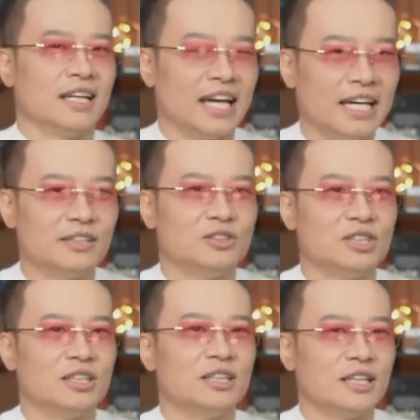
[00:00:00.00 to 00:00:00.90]
energy
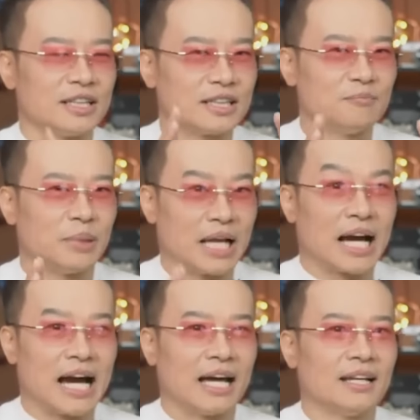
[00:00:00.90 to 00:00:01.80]
หรือพลัง
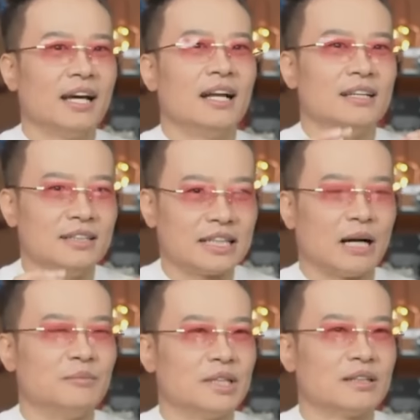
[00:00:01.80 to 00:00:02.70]
งาน หรืออีก
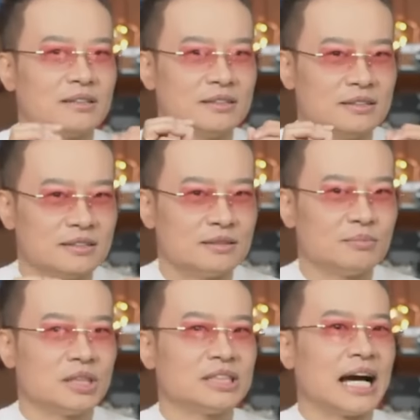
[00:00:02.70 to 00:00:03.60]
คำหนึ่งก็คือพ
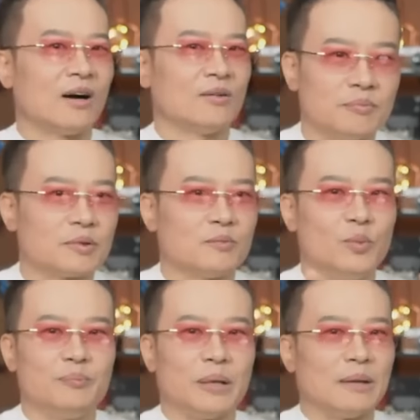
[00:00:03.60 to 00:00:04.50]
ระเจ้า
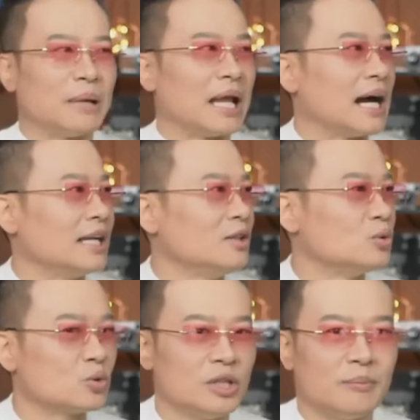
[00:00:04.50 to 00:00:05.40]
พลังงานนี่อยู่
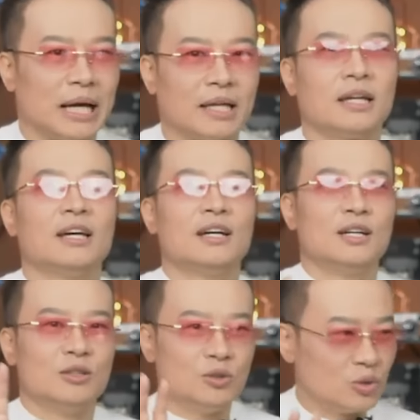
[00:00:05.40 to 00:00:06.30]
ทุกที่ไหม
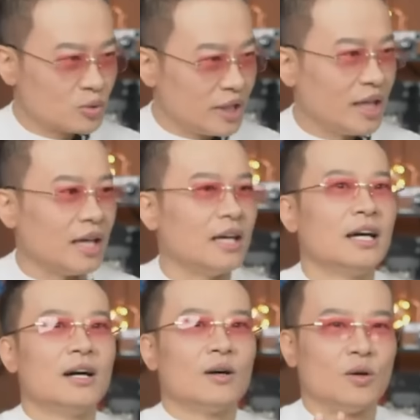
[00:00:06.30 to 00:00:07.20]
อยู่ทุกที่
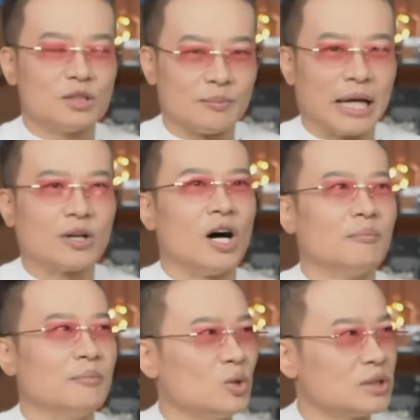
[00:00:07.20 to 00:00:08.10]
คนสมัยก่อน
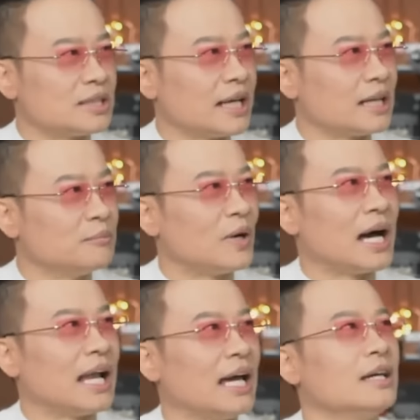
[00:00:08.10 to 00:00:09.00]
ไม่รู้จะใช้คำว่าอะไร